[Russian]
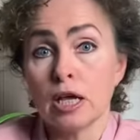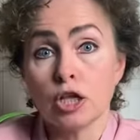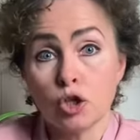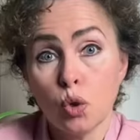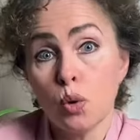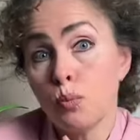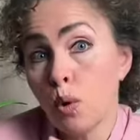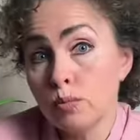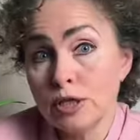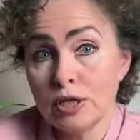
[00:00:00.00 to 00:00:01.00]
Но
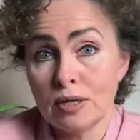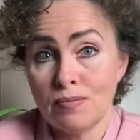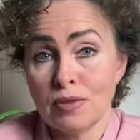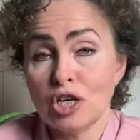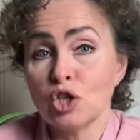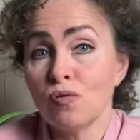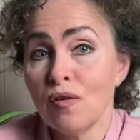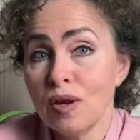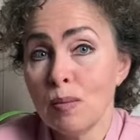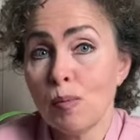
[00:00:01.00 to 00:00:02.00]
помните, что во
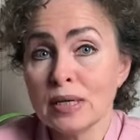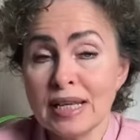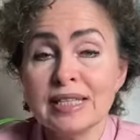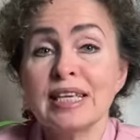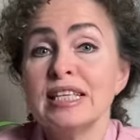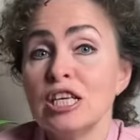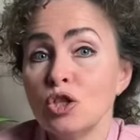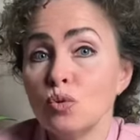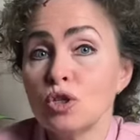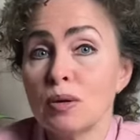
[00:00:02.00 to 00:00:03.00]
время посадки не
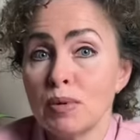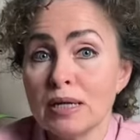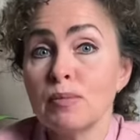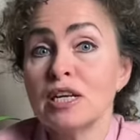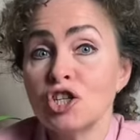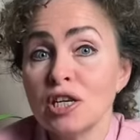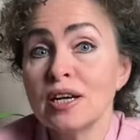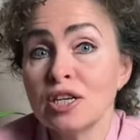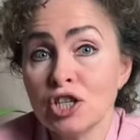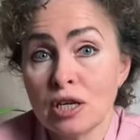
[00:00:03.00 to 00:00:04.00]
нужно брать большие
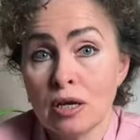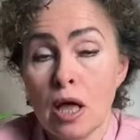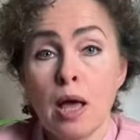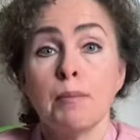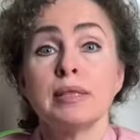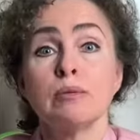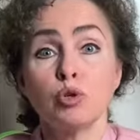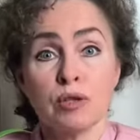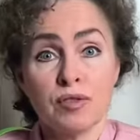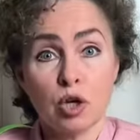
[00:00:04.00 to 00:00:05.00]
горшки, потому
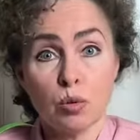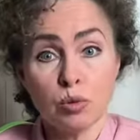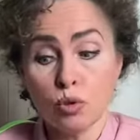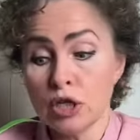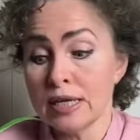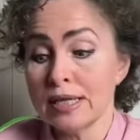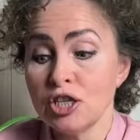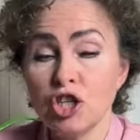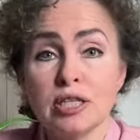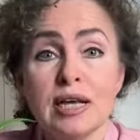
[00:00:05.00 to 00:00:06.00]
что в таком случае
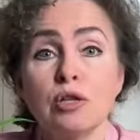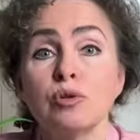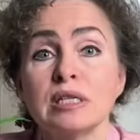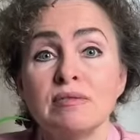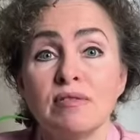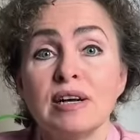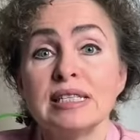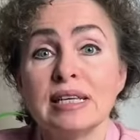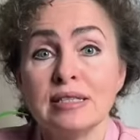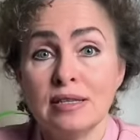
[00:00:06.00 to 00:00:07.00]
начинают
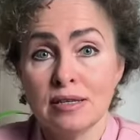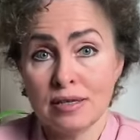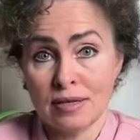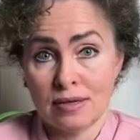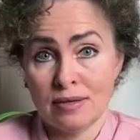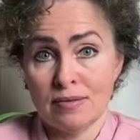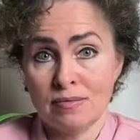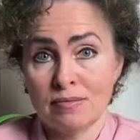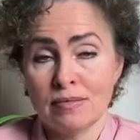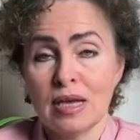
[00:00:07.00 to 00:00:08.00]
развиваться детки.
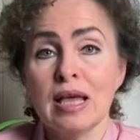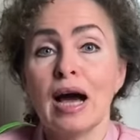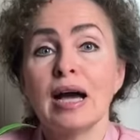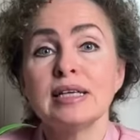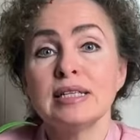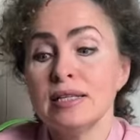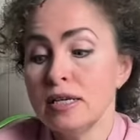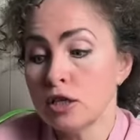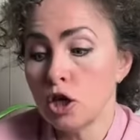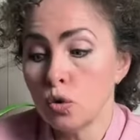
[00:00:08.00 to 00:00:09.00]
А если
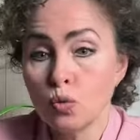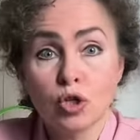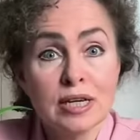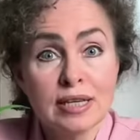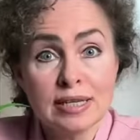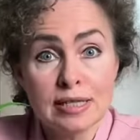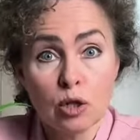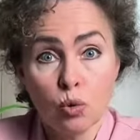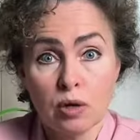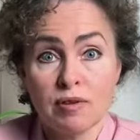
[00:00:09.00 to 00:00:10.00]
детки уже есть на
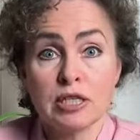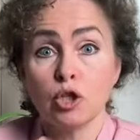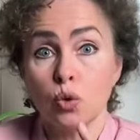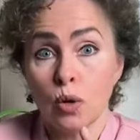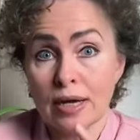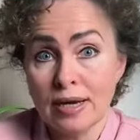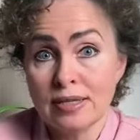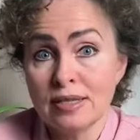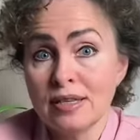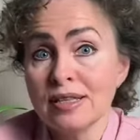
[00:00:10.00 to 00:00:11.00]
луковице, то
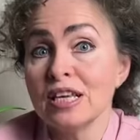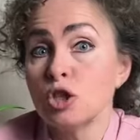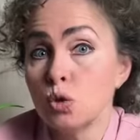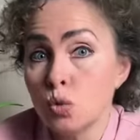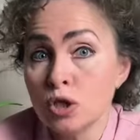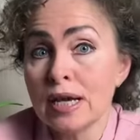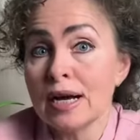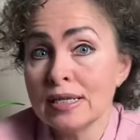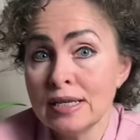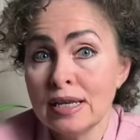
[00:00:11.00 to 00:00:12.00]
эти детки нужно
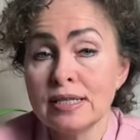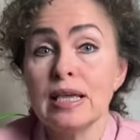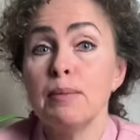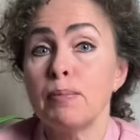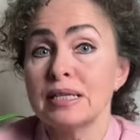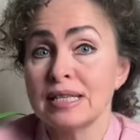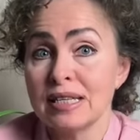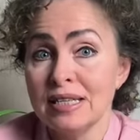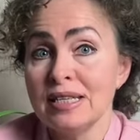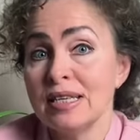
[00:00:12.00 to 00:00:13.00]
отделить и
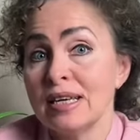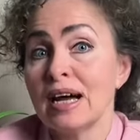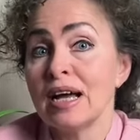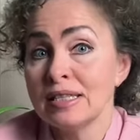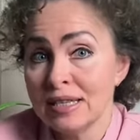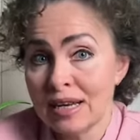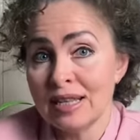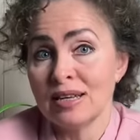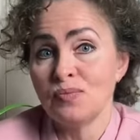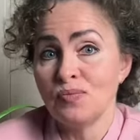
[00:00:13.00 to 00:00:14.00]
посадить их отдельно.